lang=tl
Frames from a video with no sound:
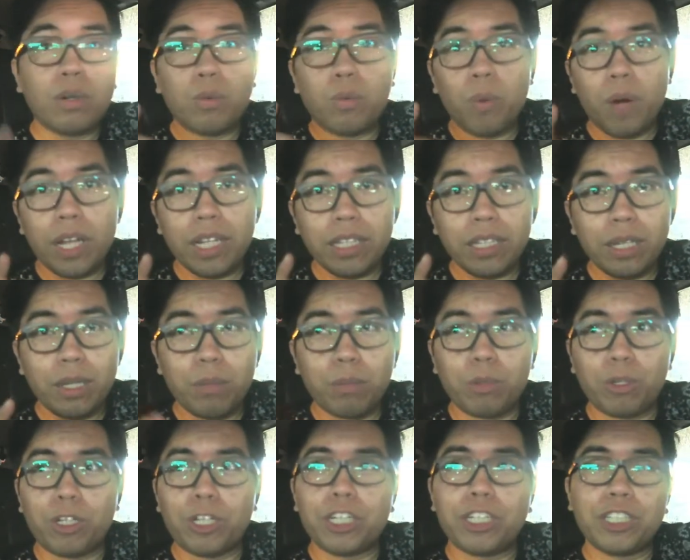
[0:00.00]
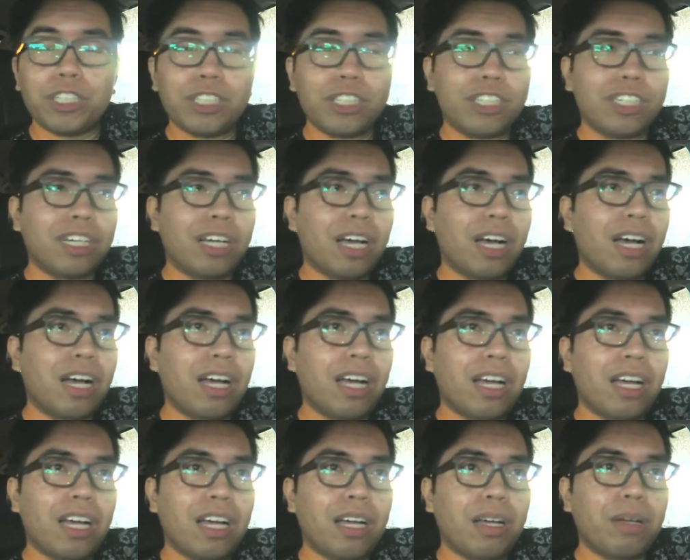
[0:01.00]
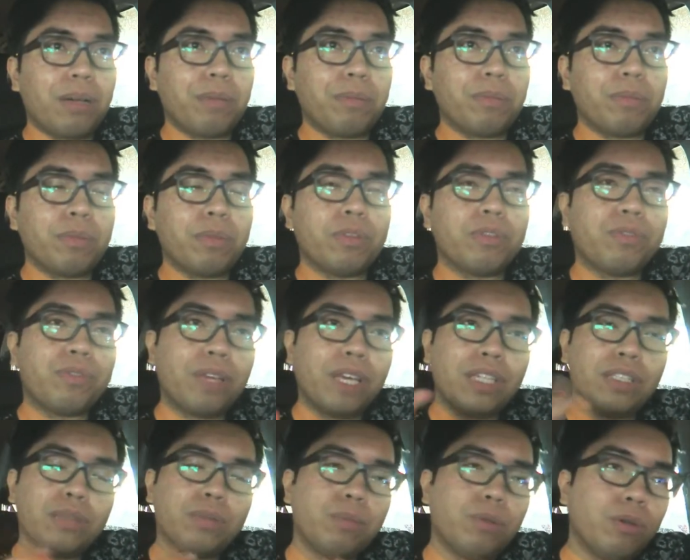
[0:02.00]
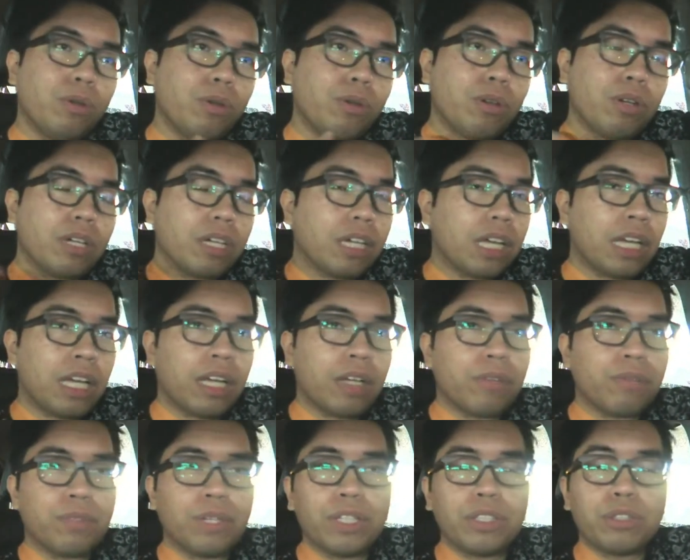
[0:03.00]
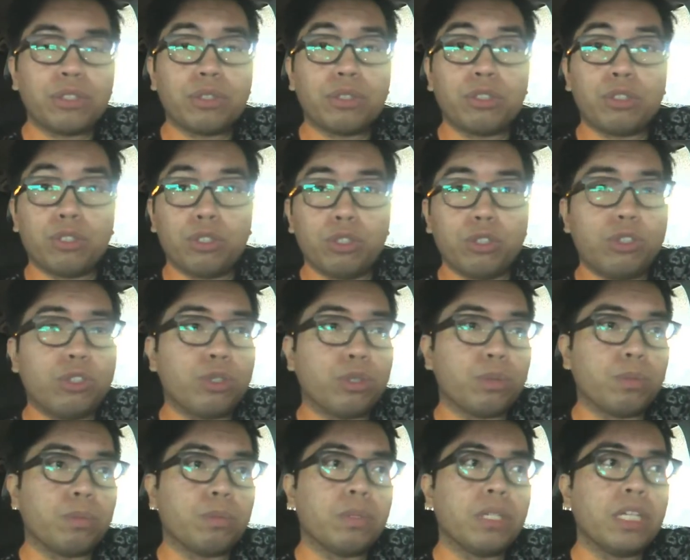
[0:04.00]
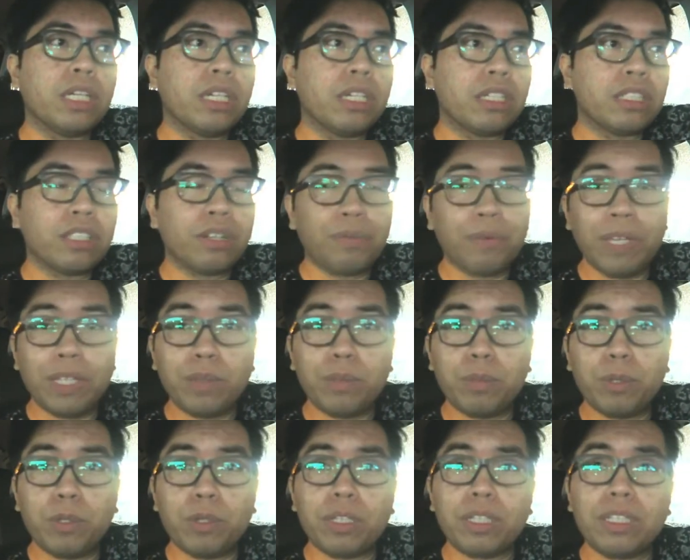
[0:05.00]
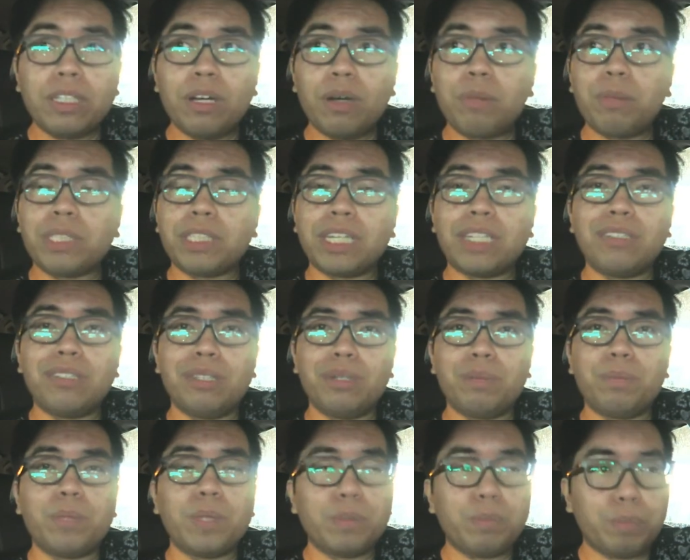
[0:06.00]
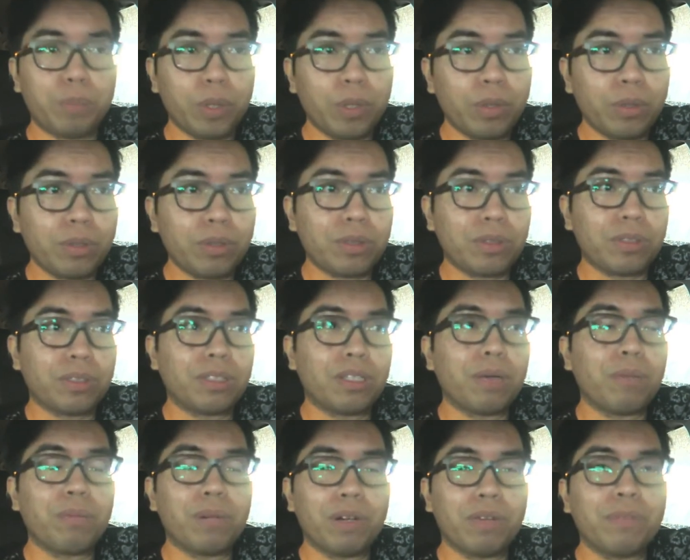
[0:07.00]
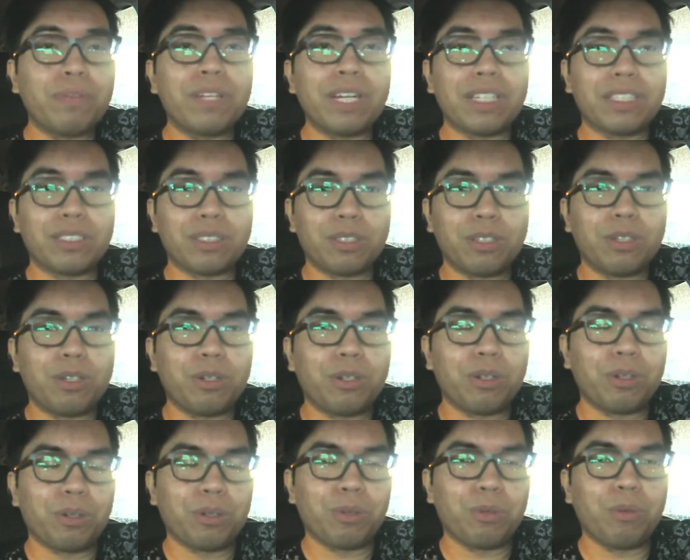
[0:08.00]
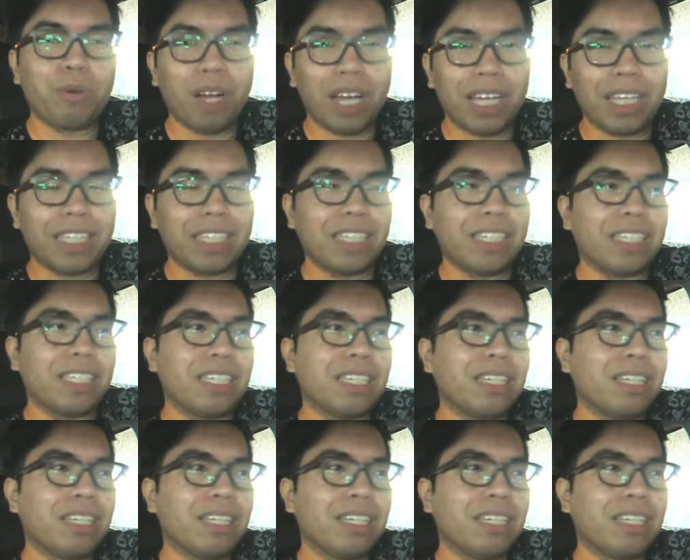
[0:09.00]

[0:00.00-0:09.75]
One thing more, um, Facebook versus YouTube sa Facebook, hindi ako masyado nagpo-post ng mga vlogs ko. Why?